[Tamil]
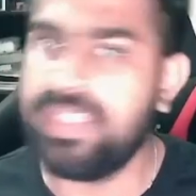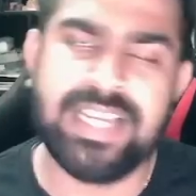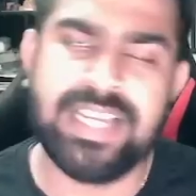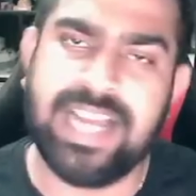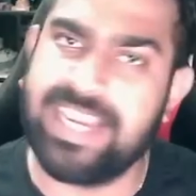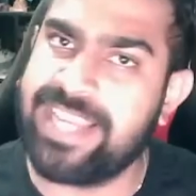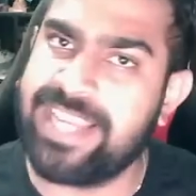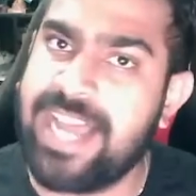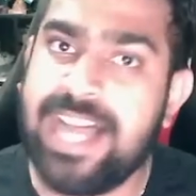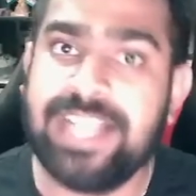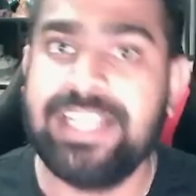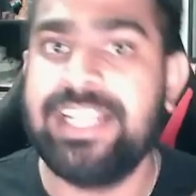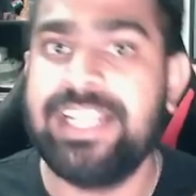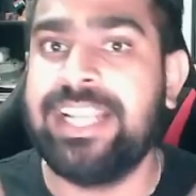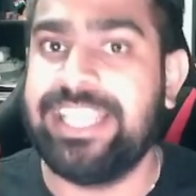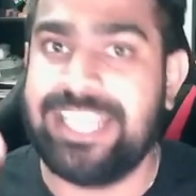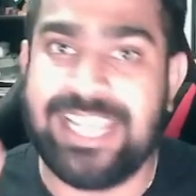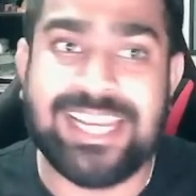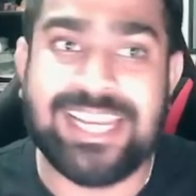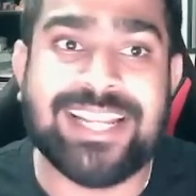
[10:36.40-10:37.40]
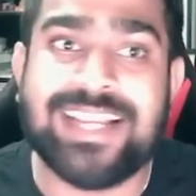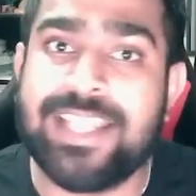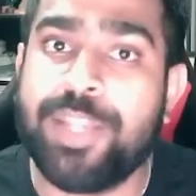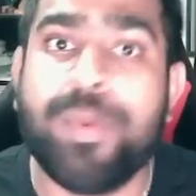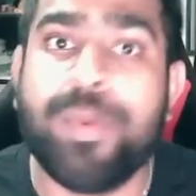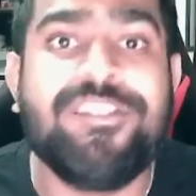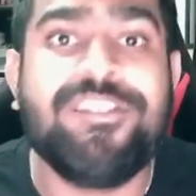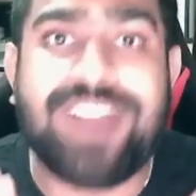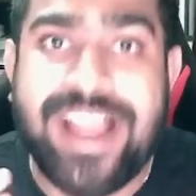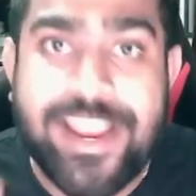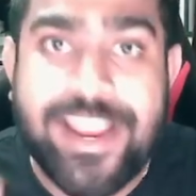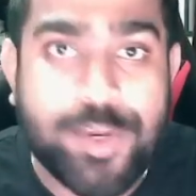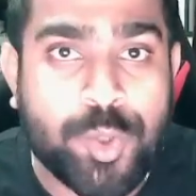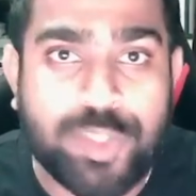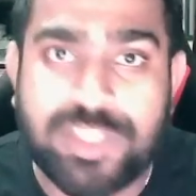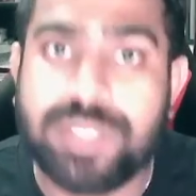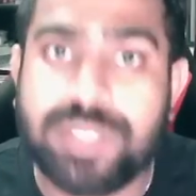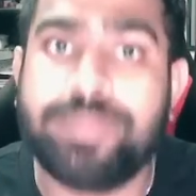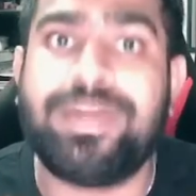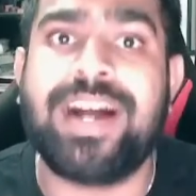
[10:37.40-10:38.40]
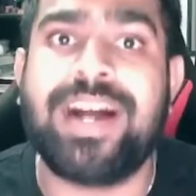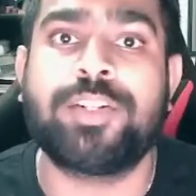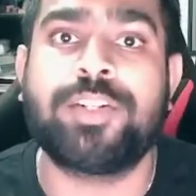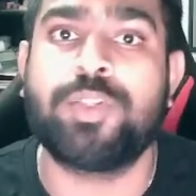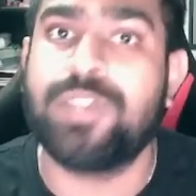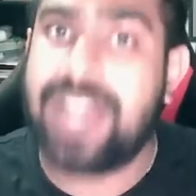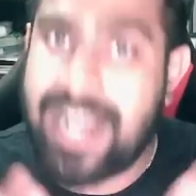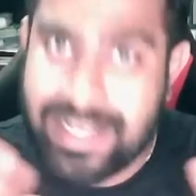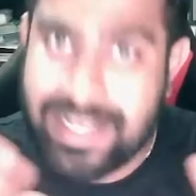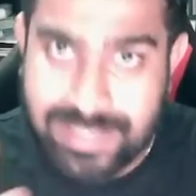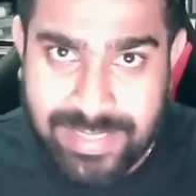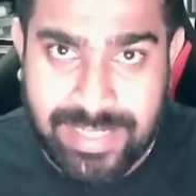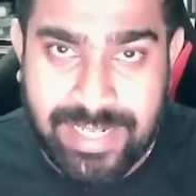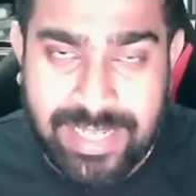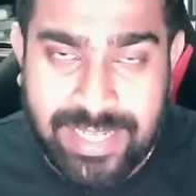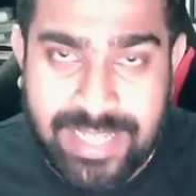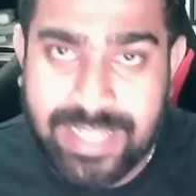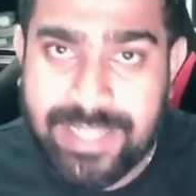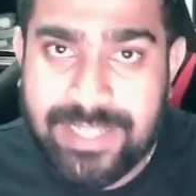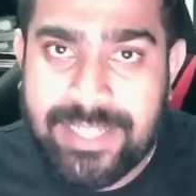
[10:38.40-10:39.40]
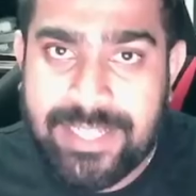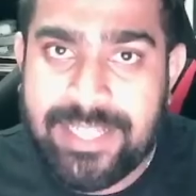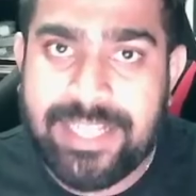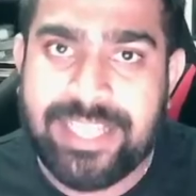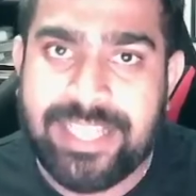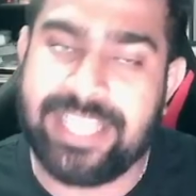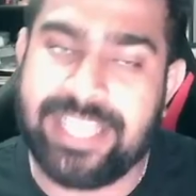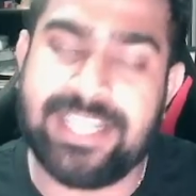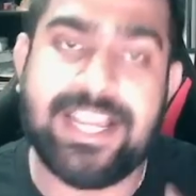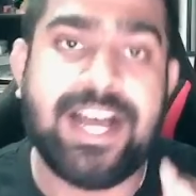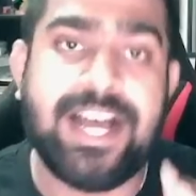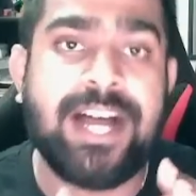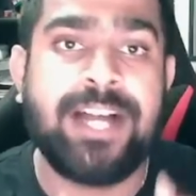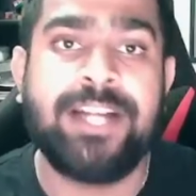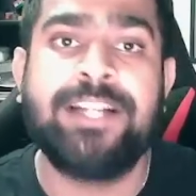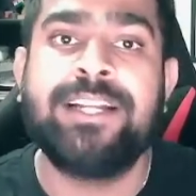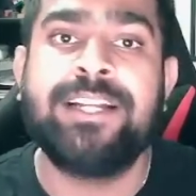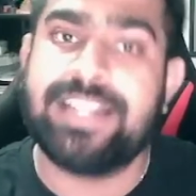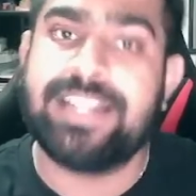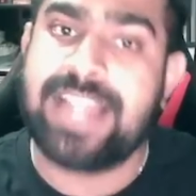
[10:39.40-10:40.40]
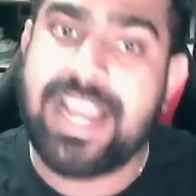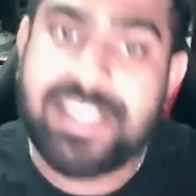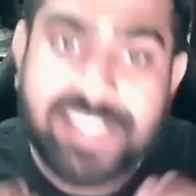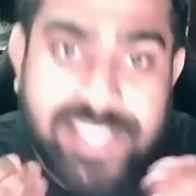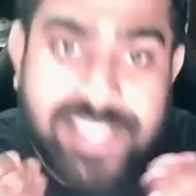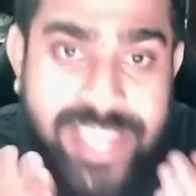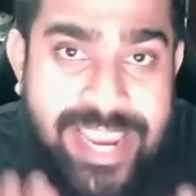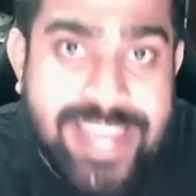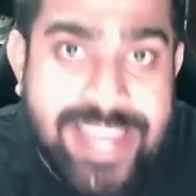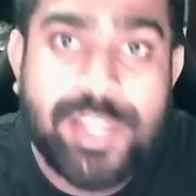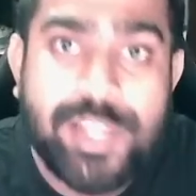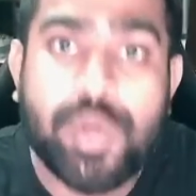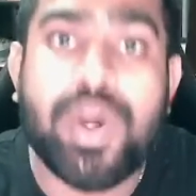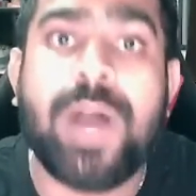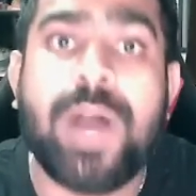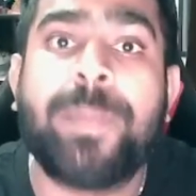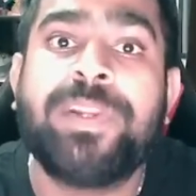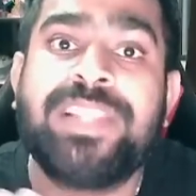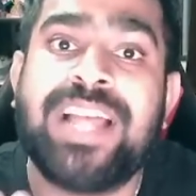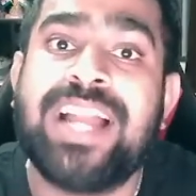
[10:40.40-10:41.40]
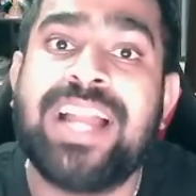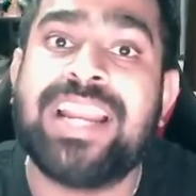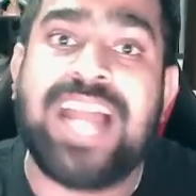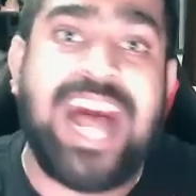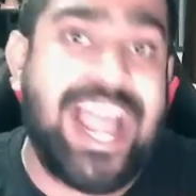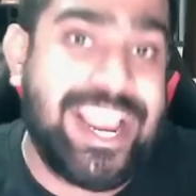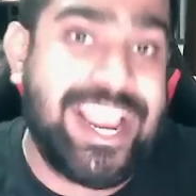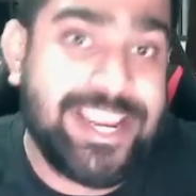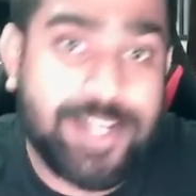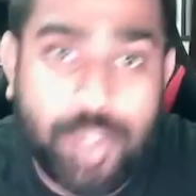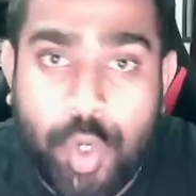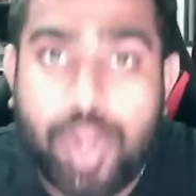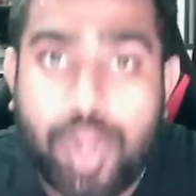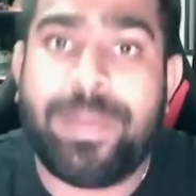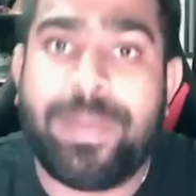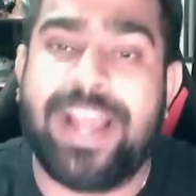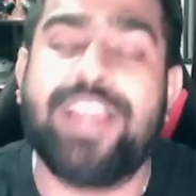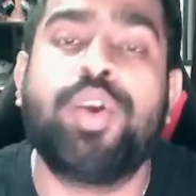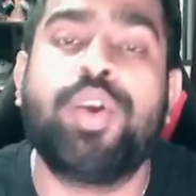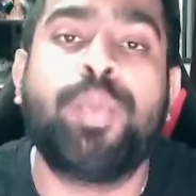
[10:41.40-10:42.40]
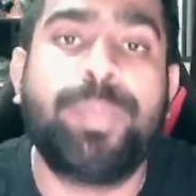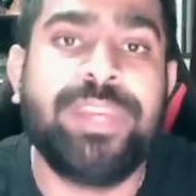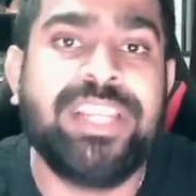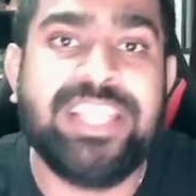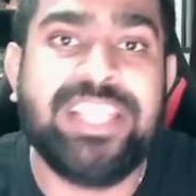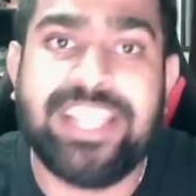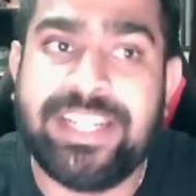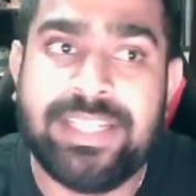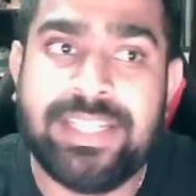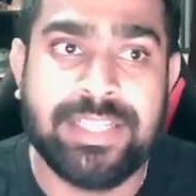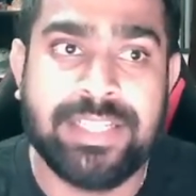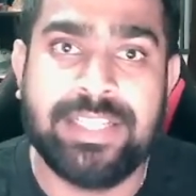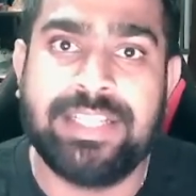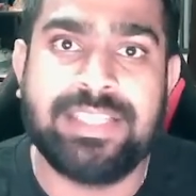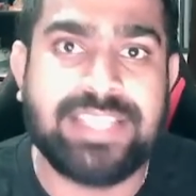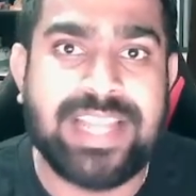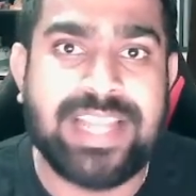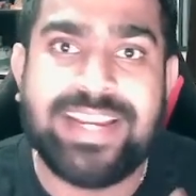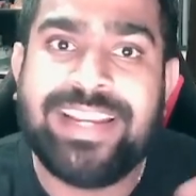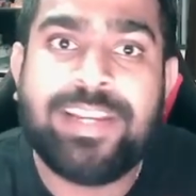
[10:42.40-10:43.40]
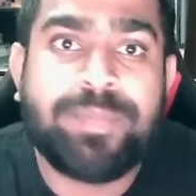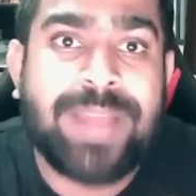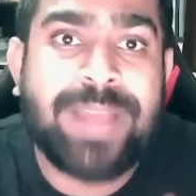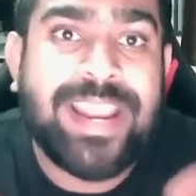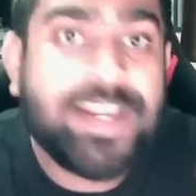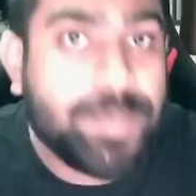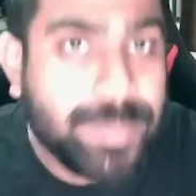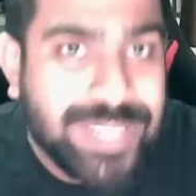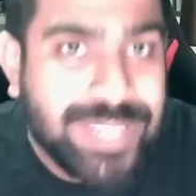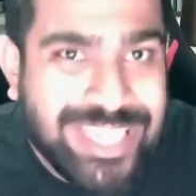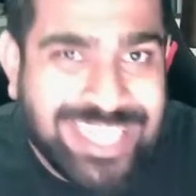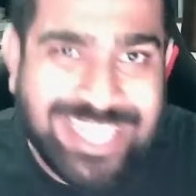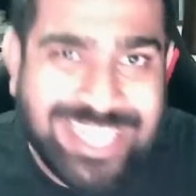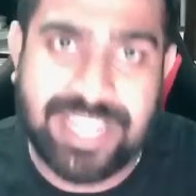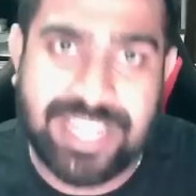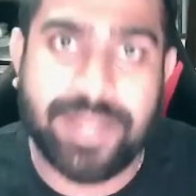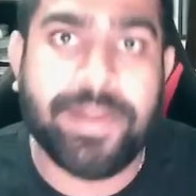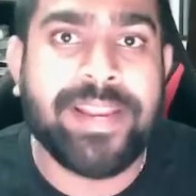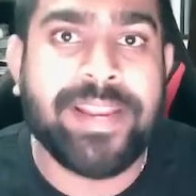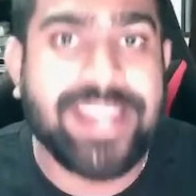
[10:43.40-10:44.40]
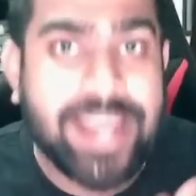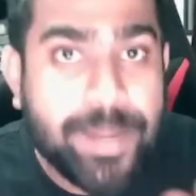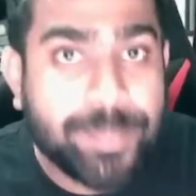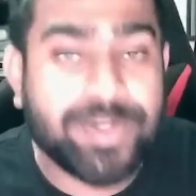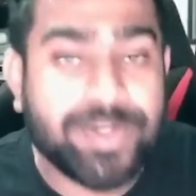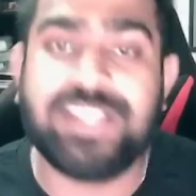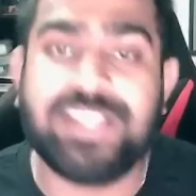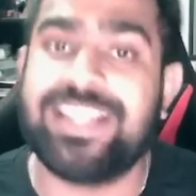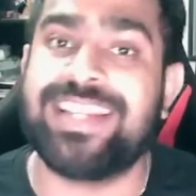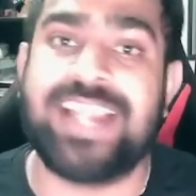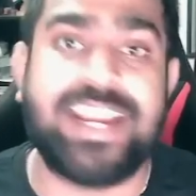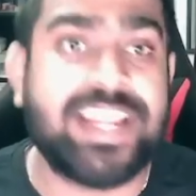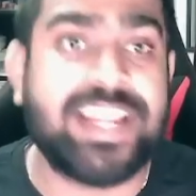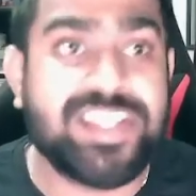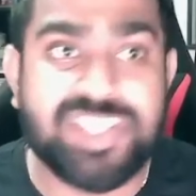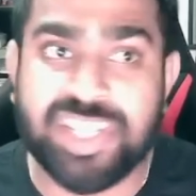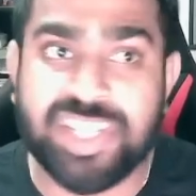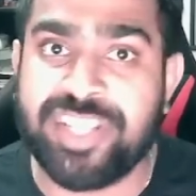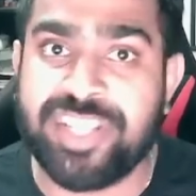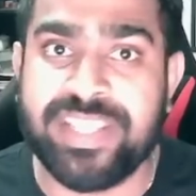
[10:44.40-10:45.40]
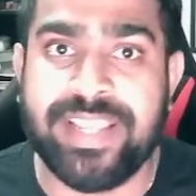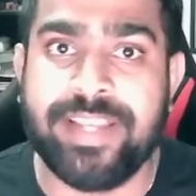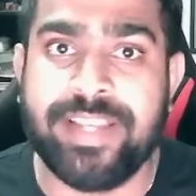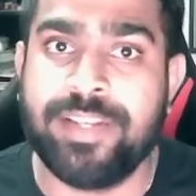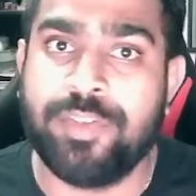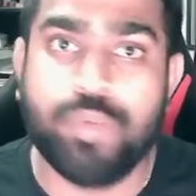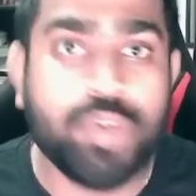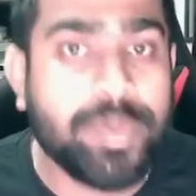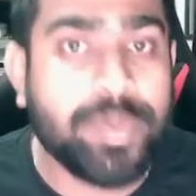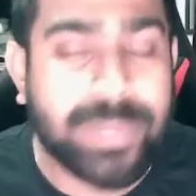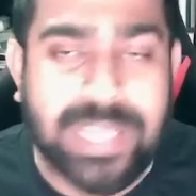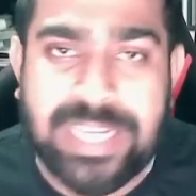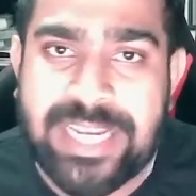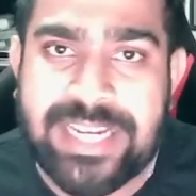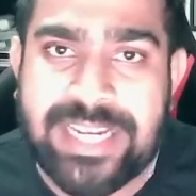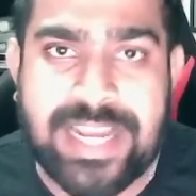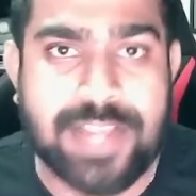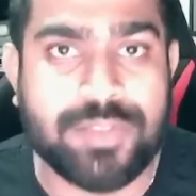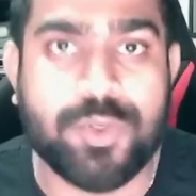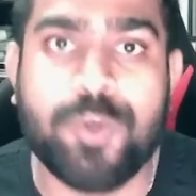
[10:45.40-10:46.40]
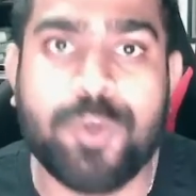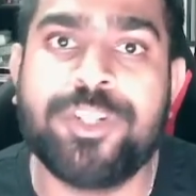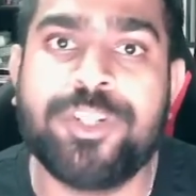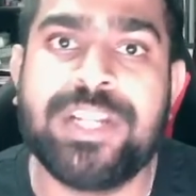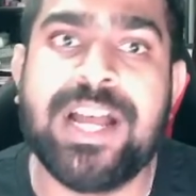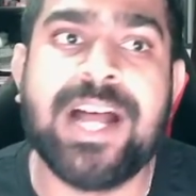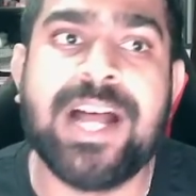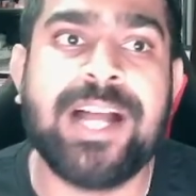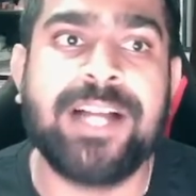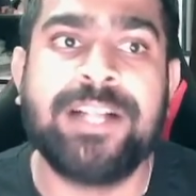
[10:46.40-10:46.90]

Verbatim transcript: ஆனா எனக்கு அந்த மாதிரி வாய் கொடுத்து மாட்டணும்னு ஆசை இல்லை ஏன்னா நான் ஜேஇக்கும் அப்படிதான் ஐ டோல் மை ஒப்பீனியன் தட் இட் மைட் பி இன் ஏப்ரல் தான் நான் நினைச்சிட்டு இருந்தேன் உண்மையாலே நான் சொல்லணும்னா